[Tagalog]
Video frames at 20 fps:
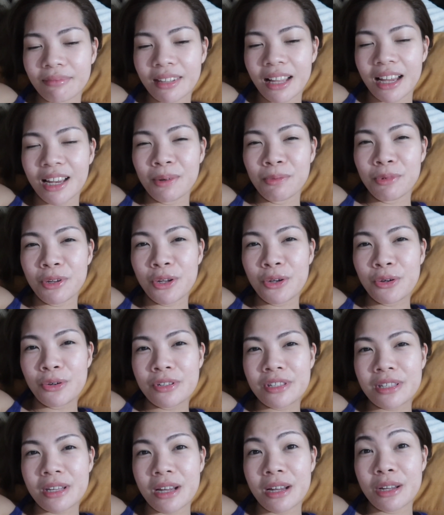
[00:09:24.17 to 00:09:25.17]
alam niyo
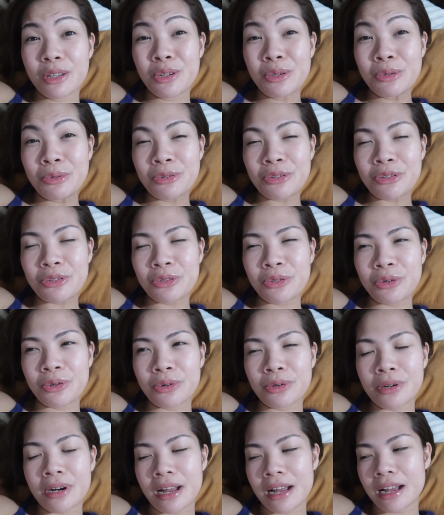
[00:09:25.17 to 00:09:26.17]
yon sa news,
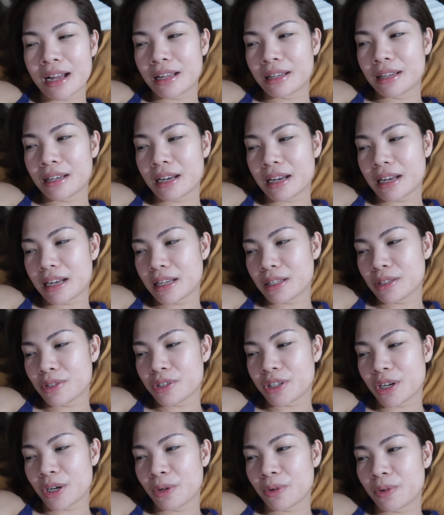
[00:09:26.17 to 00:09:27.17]
no, na, na ano,
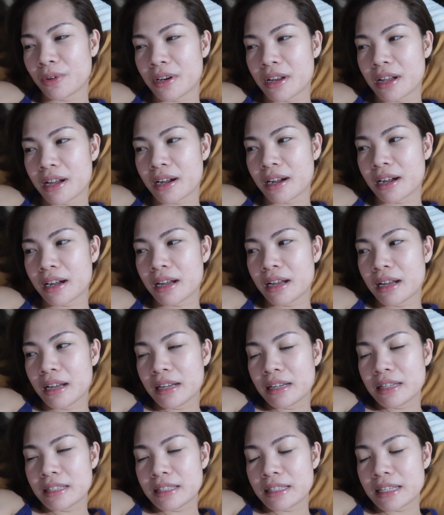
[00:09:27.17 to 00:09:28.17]
share ko lang,
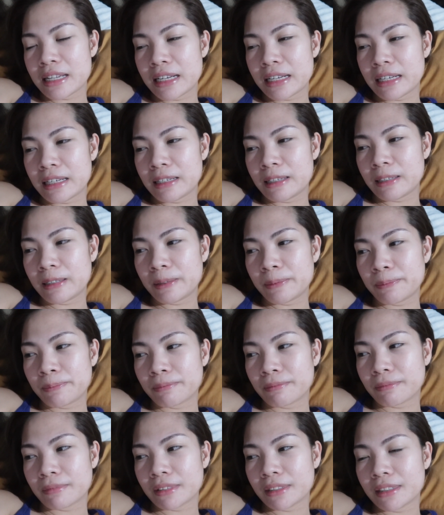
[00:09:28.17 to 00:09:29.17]
na
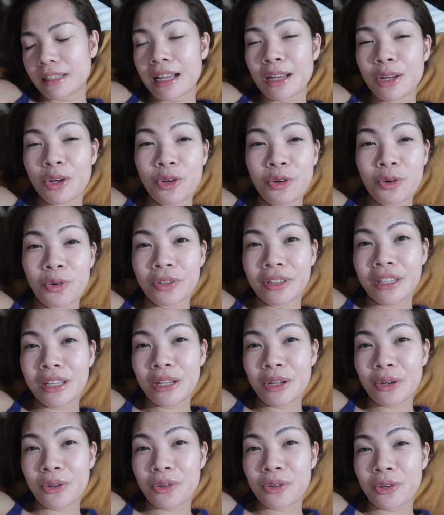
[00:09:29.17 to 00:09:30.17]
nalulungkot
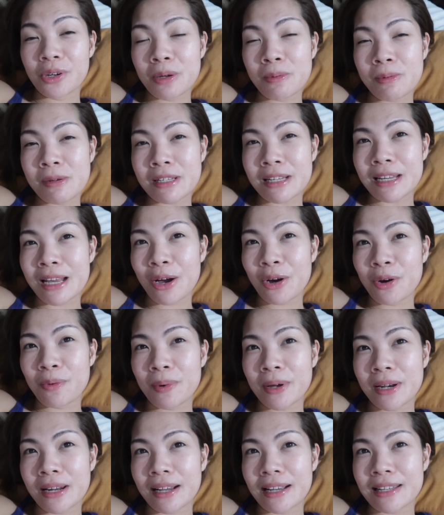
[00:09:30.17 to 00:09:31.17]
din ako na masaya ako
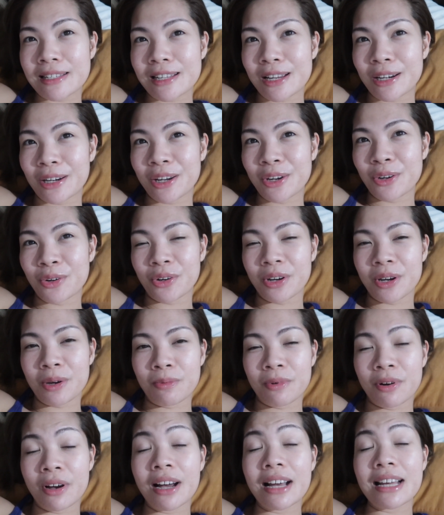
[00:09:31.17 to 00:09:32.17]
para kay Sarah
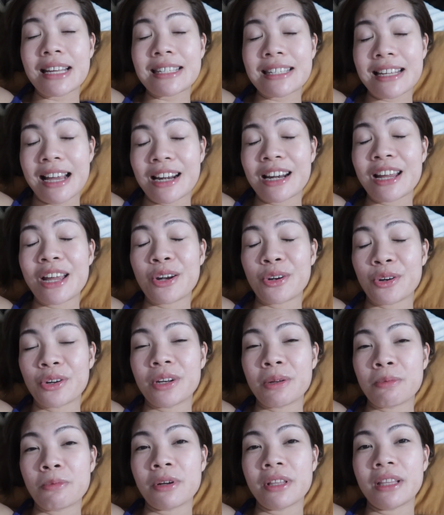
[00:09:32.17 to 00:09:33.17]
Heronimo, kay Sarah
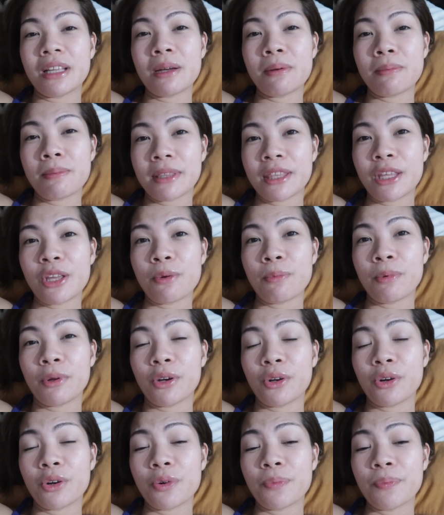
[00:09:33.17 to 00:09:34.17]
Heronimo and kay Mateo
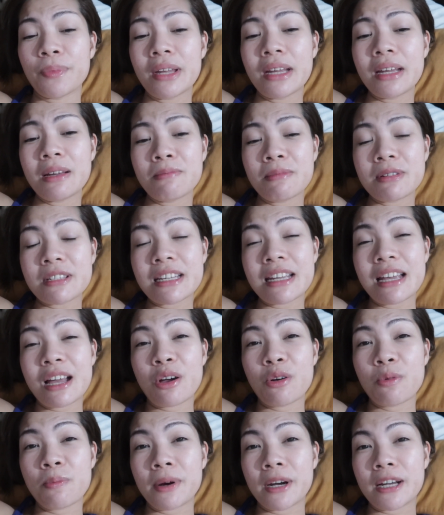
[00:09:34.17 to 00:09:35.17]
pero masaya
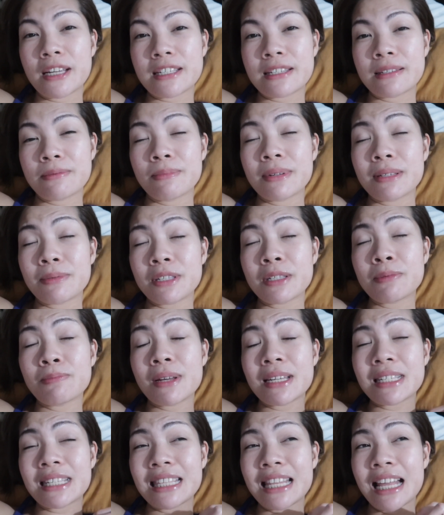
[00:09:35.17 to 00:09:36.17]
ako para mas
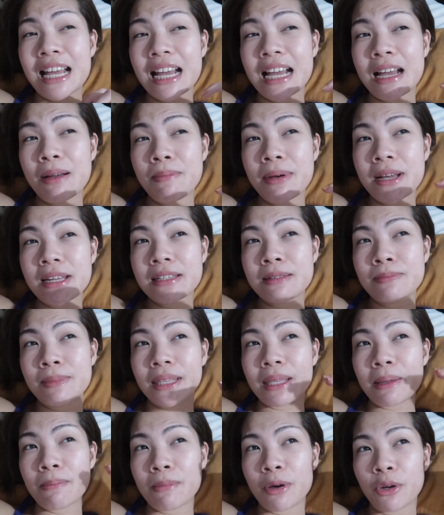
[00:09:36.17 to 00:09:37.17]
mas na mas
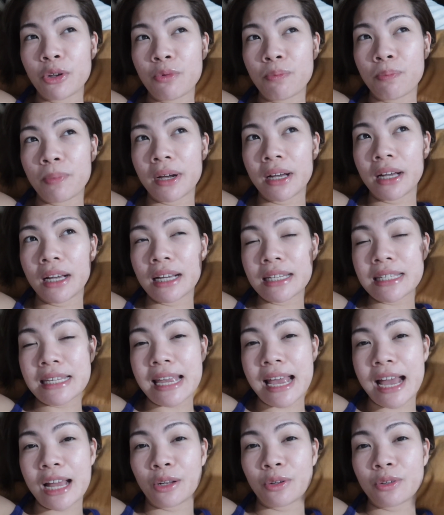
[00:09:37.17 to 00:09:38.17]
matimbang yung
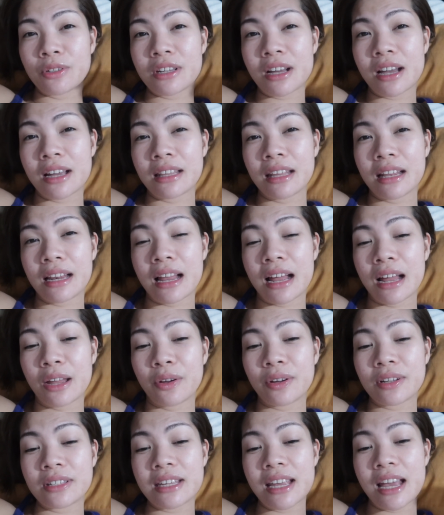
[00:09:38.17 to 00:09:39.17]
pagkasiyahan ko sa kanila,
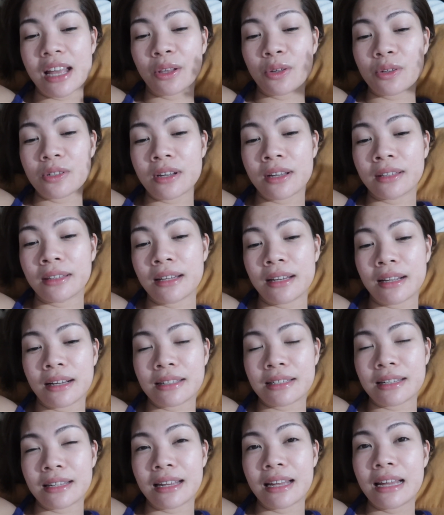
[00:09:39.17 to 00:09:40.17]
yung kasiyahan ko sa kanila
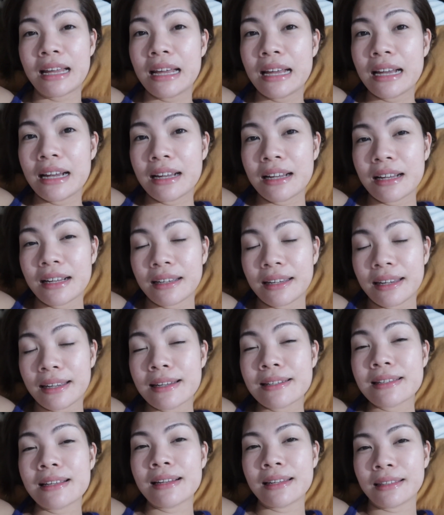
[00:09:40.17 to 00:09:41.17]
kasi
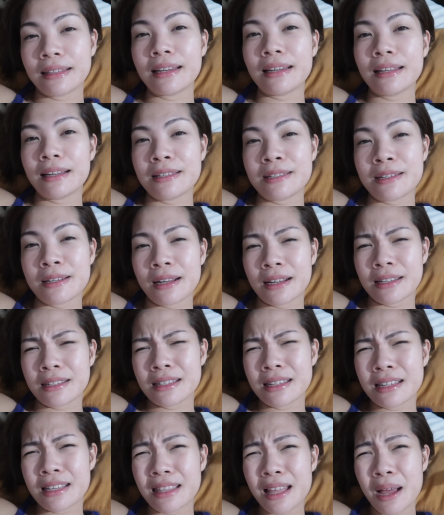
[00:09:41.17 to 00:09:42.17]
kinasala talaga sila
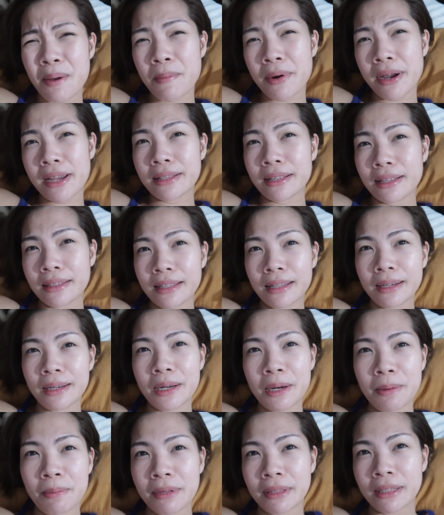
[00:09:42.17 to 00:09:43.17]
kasi sa tamang edad na
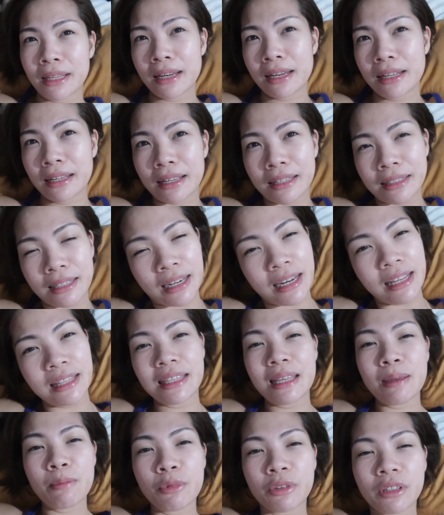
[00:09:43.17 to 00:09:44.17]
rin naman talaga dahil
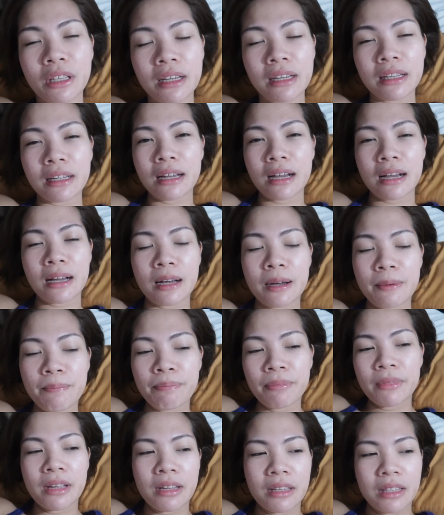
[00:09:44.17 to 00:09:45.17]
hindi mo talaga
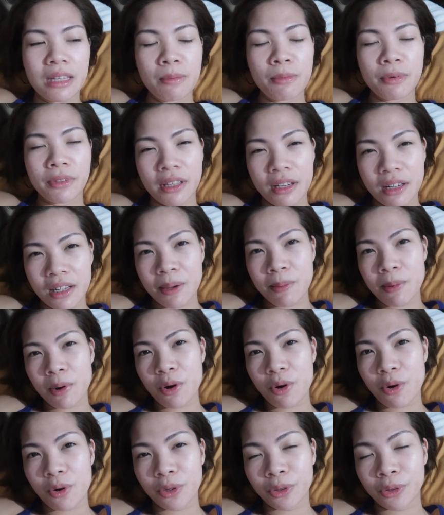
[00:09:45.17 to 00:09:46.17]
hindi mo talaga
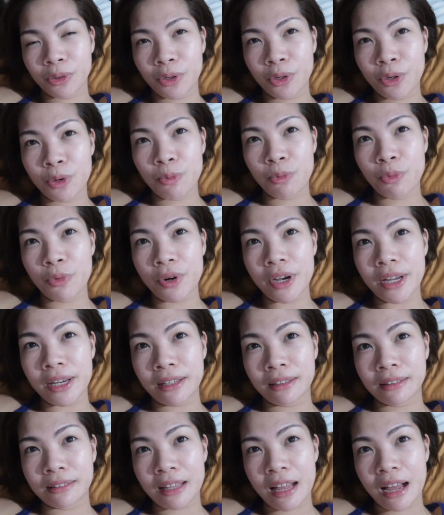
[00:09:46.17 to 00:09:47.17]
makokontrol yung buhay
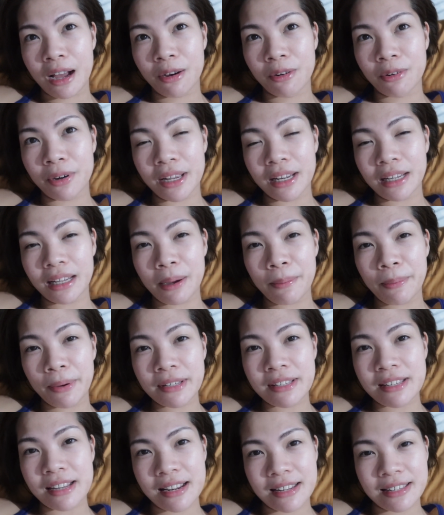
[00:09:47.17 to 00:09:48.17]
ng tao and
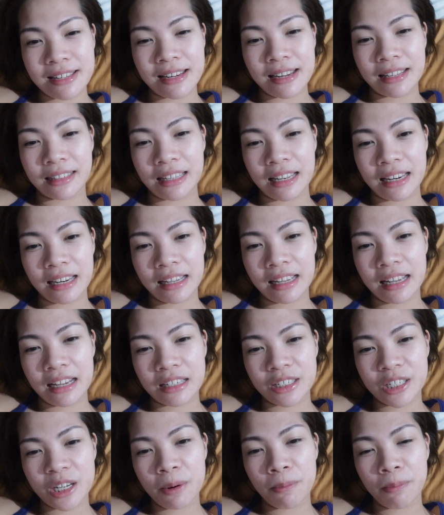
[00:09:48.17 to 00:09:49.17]
kapag sila sila talaga,
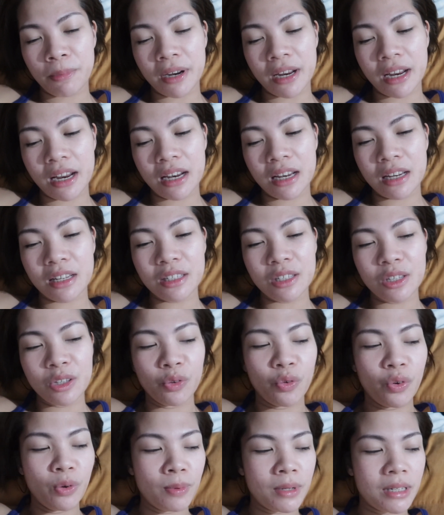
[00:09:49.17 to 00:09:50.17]
syempre,
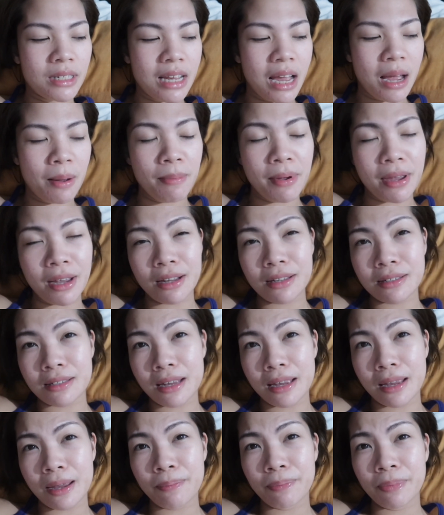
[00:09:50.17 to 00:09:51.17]
hindi ko masabi
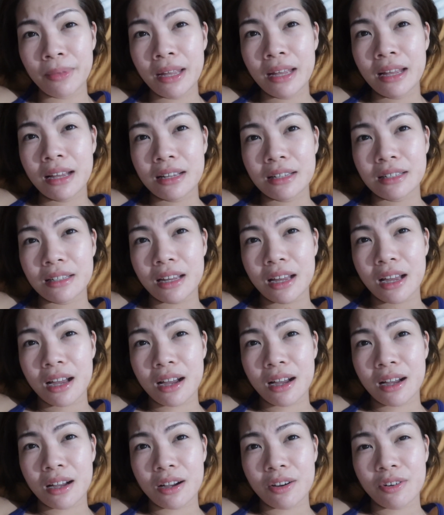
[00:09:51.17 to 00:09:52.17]
kasi
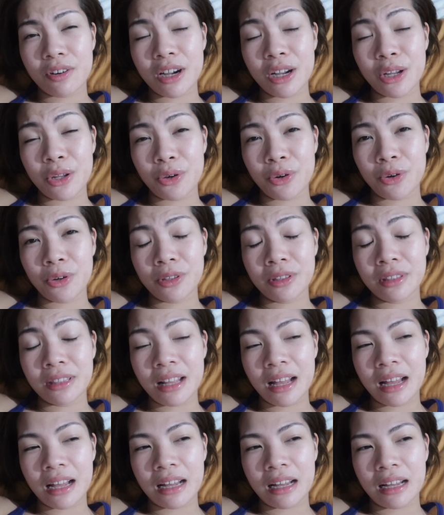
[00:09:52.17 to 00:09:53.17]
uh, ngayon
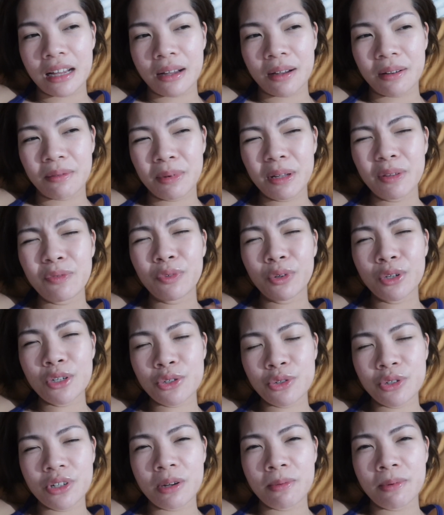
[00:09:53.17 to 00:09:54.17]
na, but for
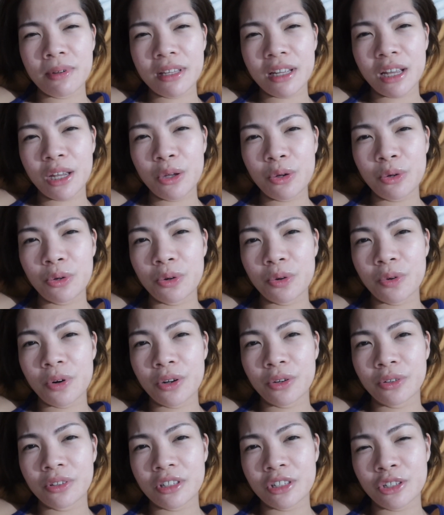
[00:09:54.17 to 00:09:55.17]
sure naman kay Yugo kung
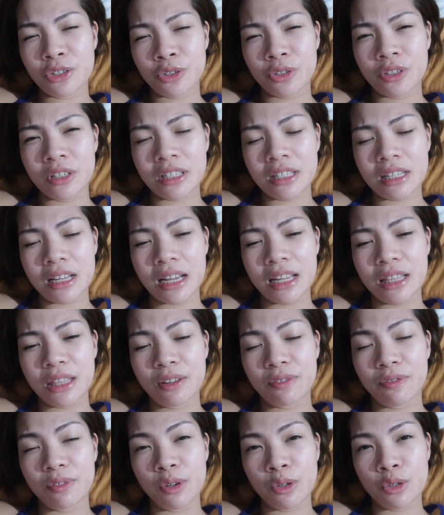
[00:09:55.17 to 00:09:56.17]
ano decision niya sa in
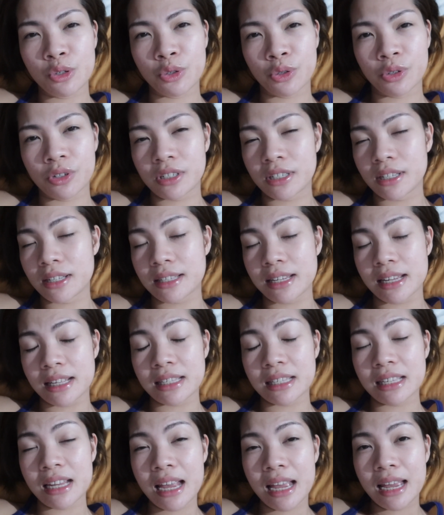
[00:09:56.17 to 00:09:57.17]
the future
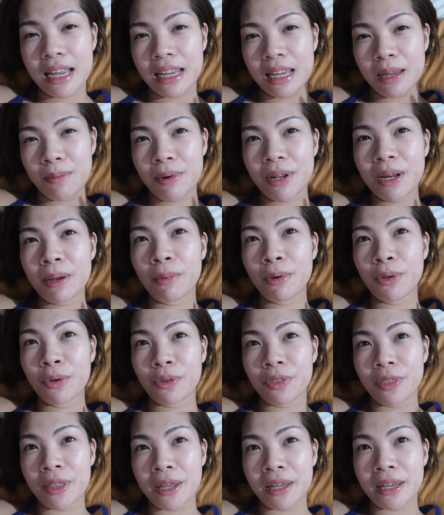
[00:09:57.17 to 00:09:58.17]
since iba naman
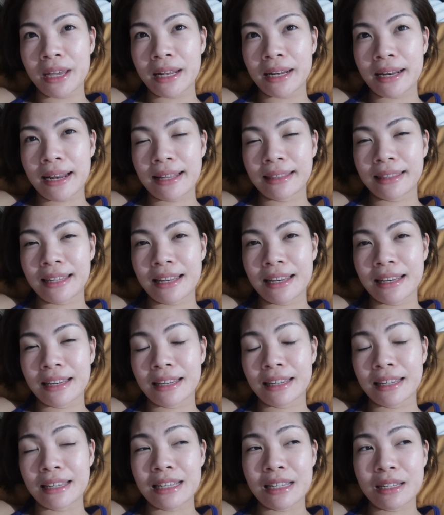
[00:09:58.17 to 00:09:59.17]
yung thinking
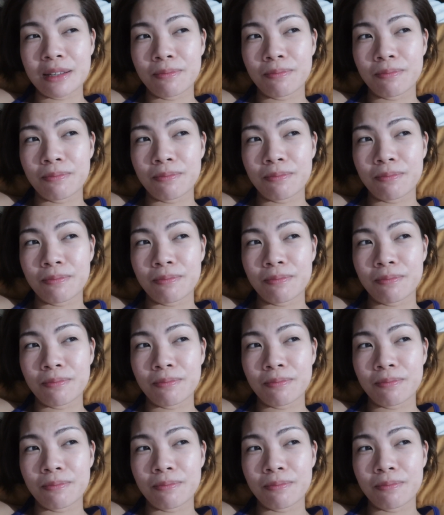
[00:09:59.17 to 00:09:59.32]
natin